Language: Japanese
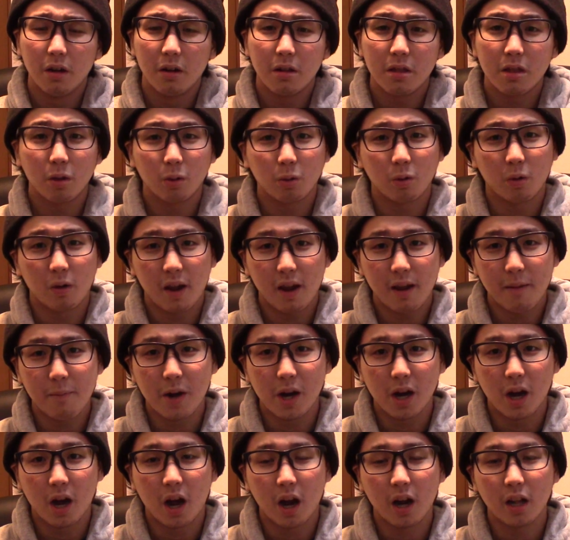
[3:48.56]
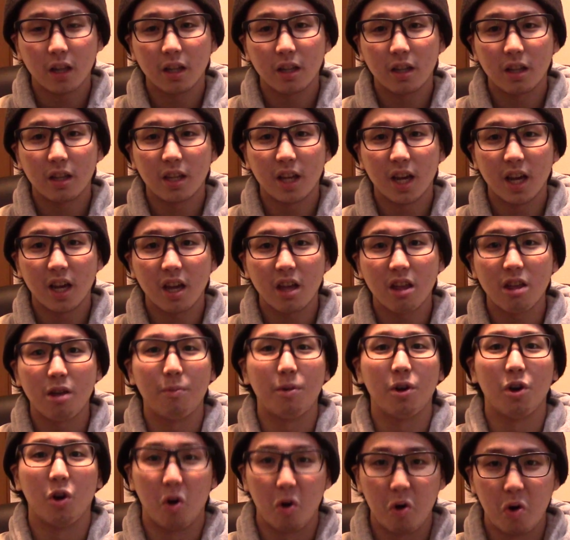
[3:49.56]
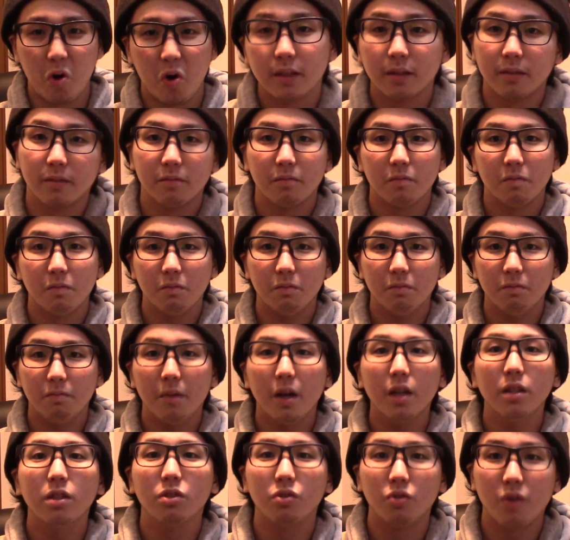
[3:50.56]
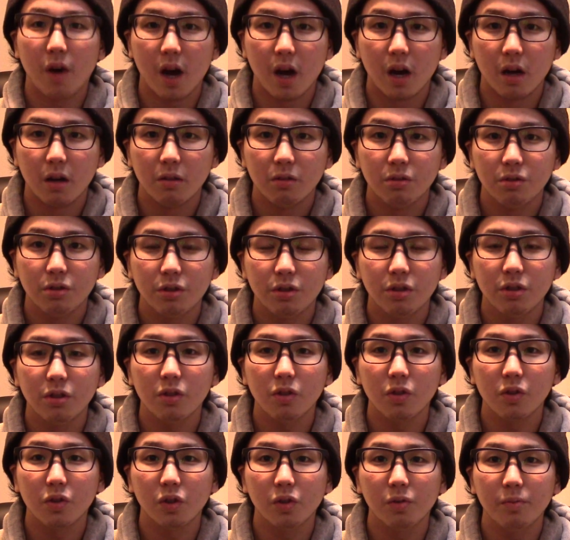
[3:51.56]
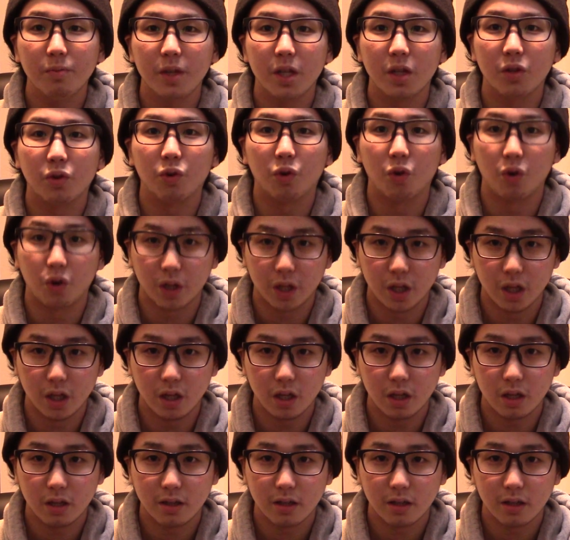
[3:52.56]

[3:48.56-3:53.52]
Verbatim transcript: ちょっとね今体で再現してみようまずは普通のゾンビの動き